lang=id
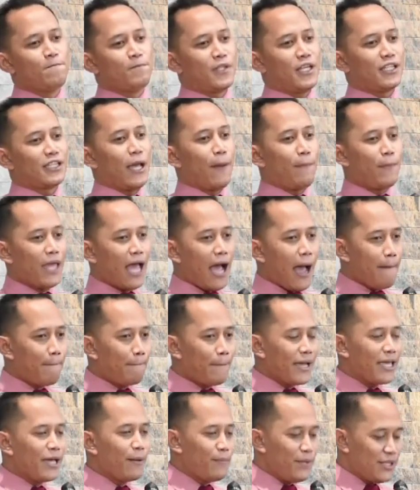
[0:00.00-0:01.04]
Tetapi
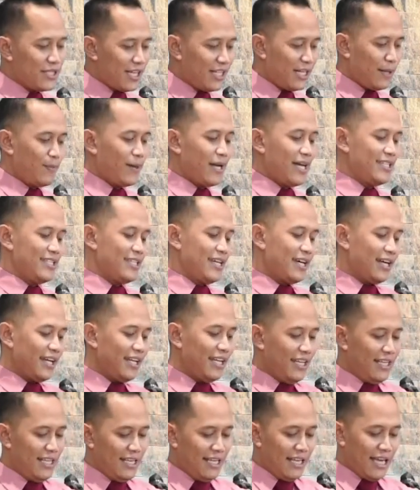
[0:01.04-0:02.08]
apa yang bisa
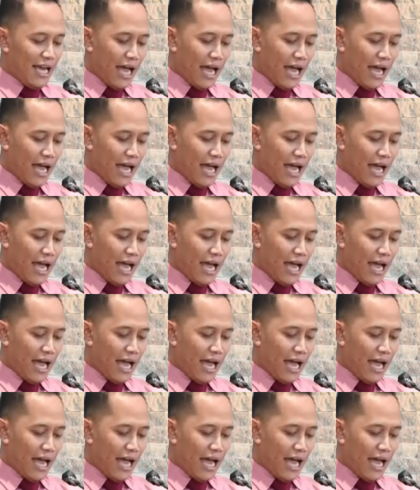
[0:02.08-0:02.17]
dipelajari,